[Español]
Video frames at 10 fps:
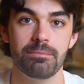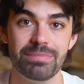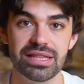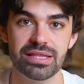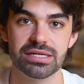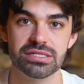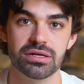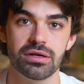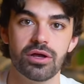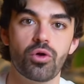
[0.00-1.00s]

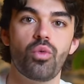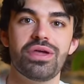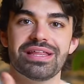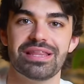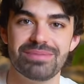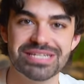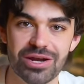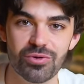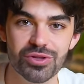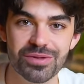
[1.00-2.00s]
mientras cuidan de mi
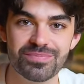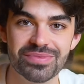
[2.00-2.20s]
salud